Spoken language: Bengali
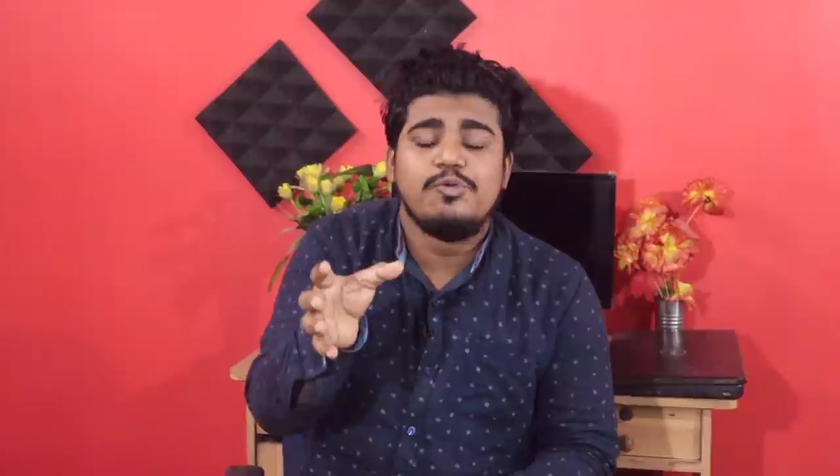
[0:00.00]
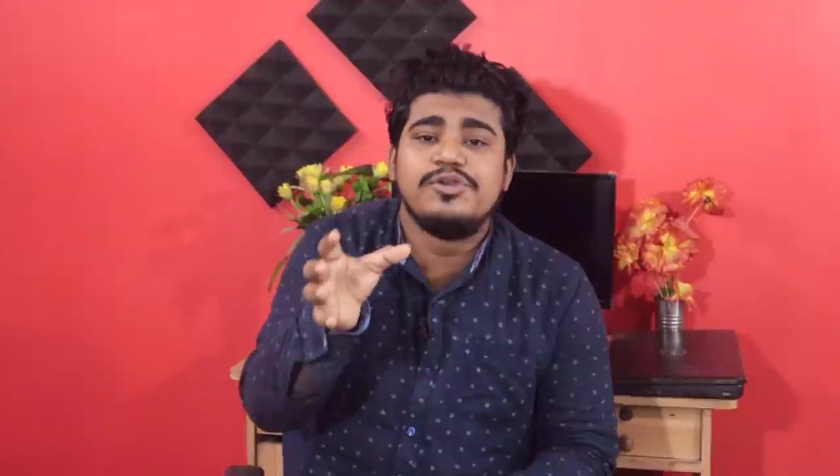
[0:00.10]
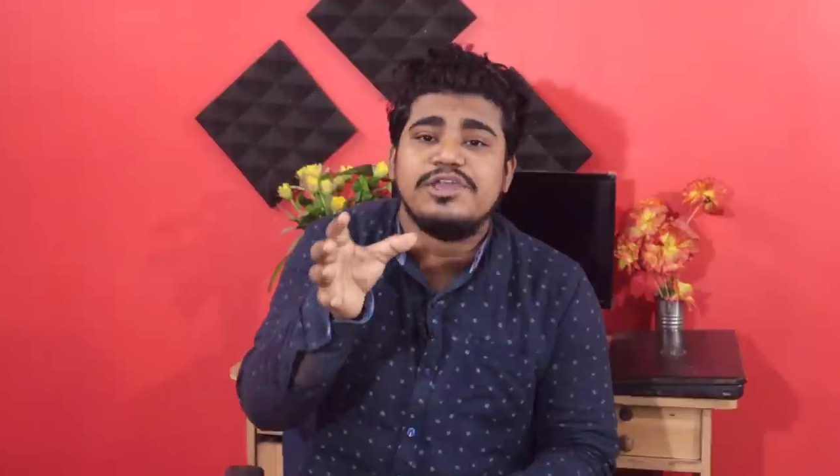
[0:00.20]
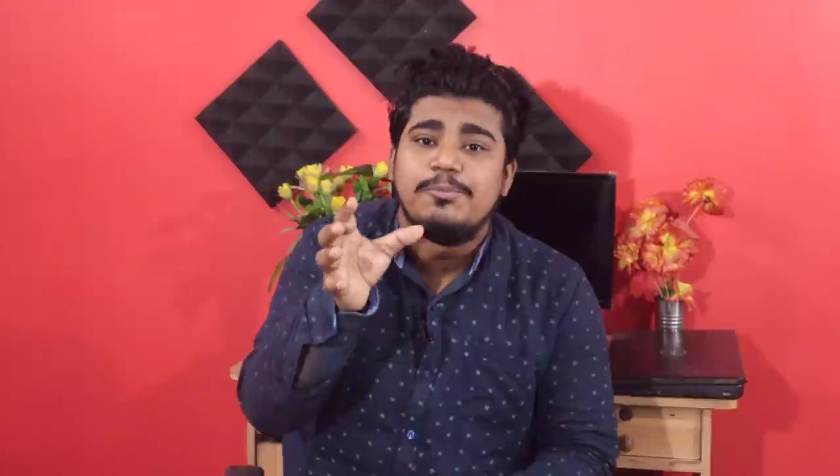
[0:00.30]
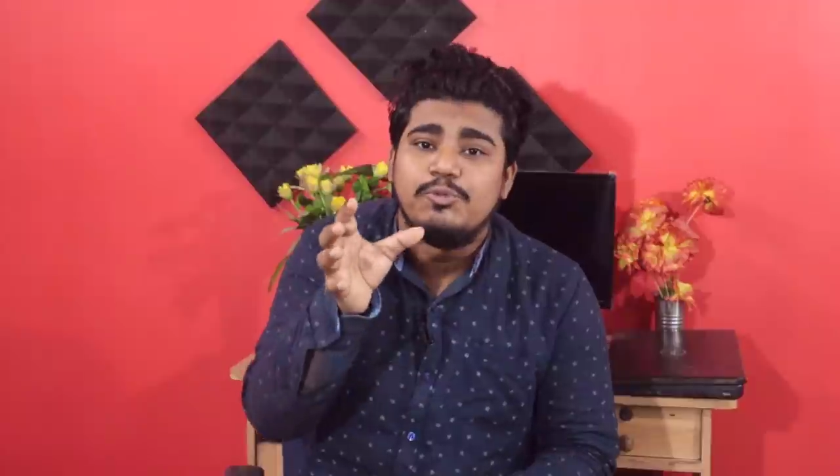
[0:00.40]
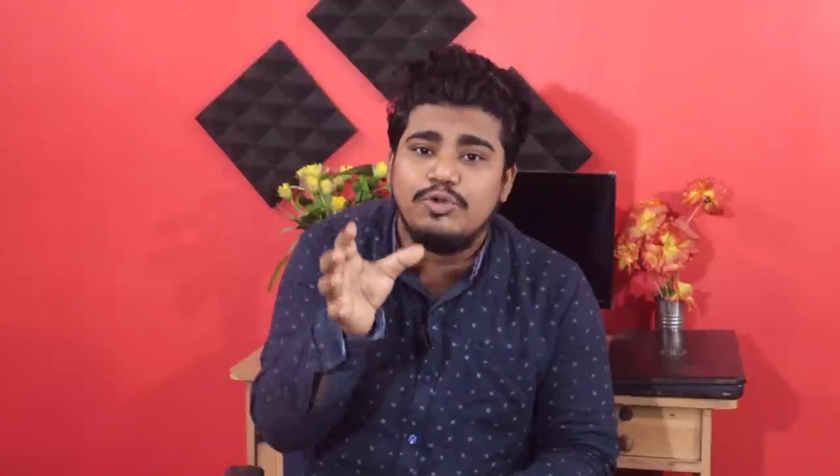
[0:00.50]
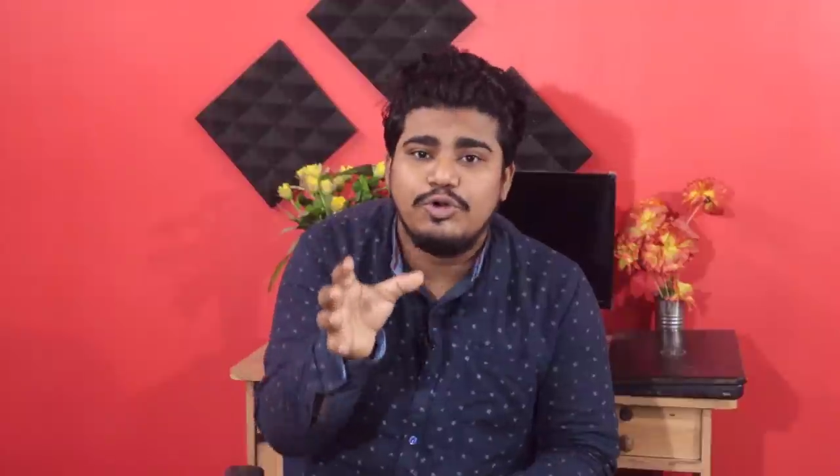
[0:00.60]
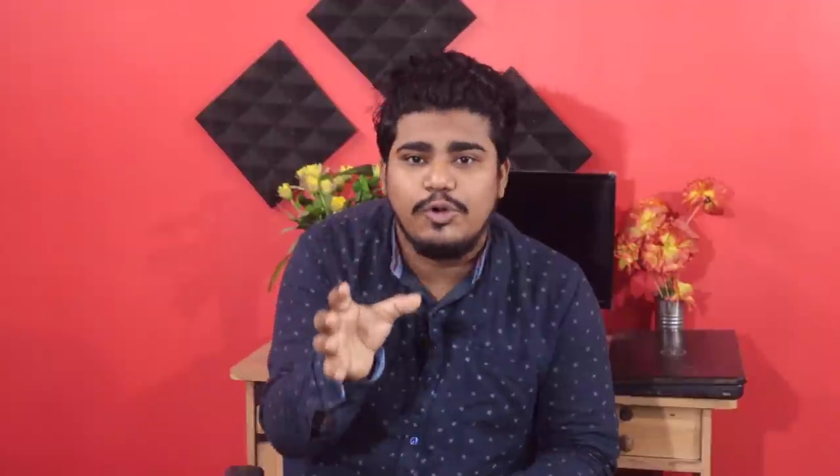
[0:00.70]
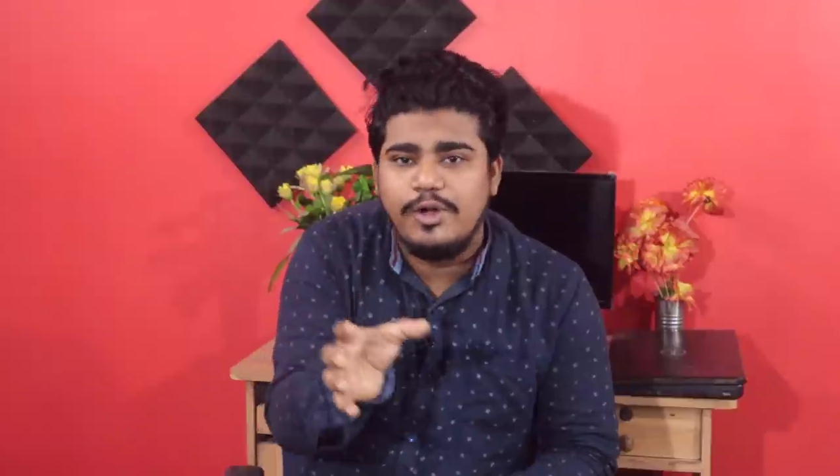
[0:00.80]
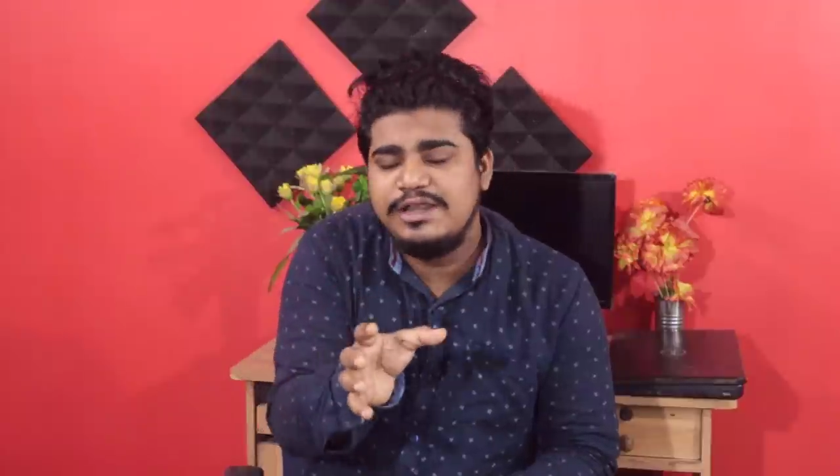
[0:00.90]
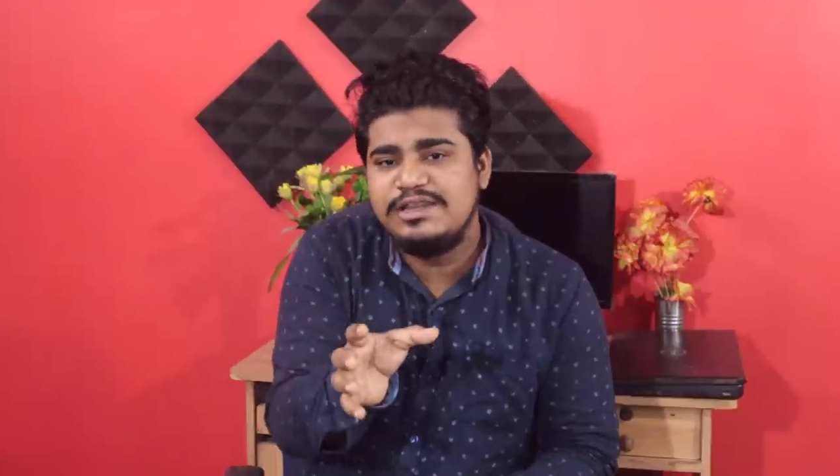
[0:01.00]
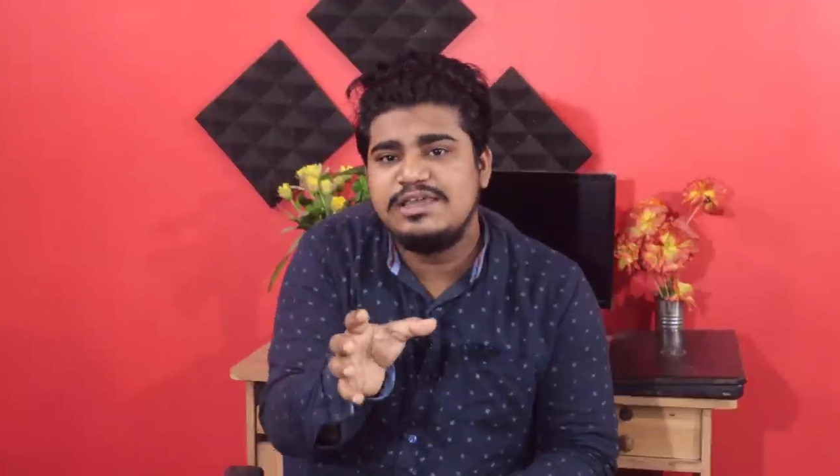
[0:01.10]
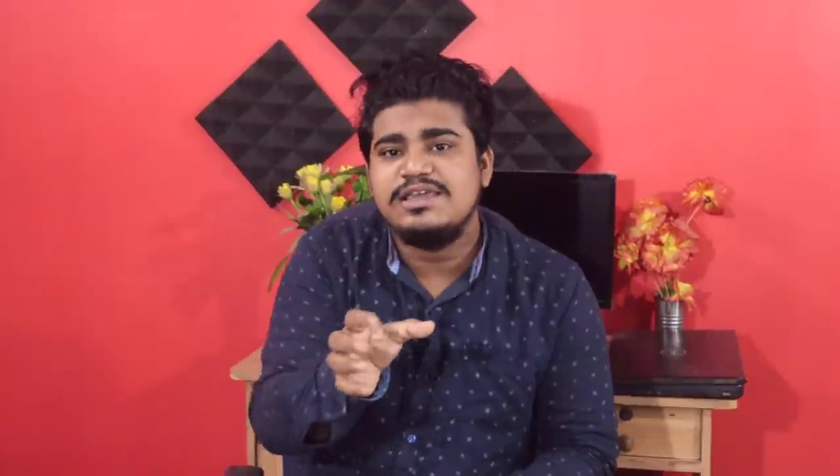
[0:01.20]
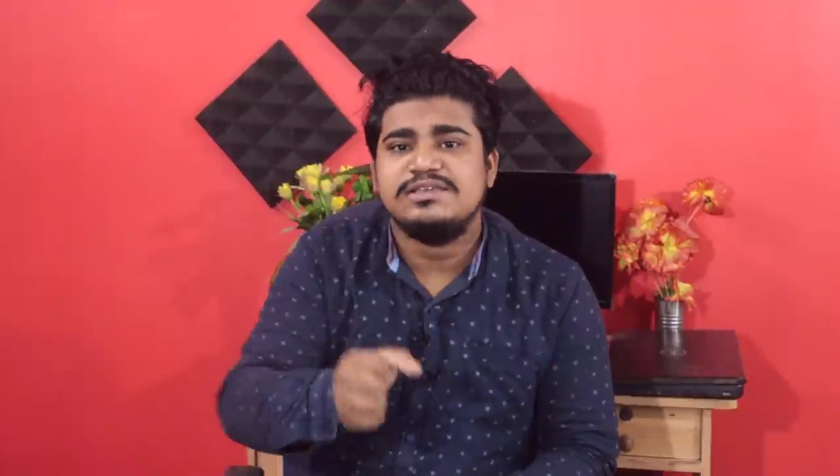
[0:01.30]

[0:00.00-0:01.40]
প্রক্রিয়া পূরণ হয়নি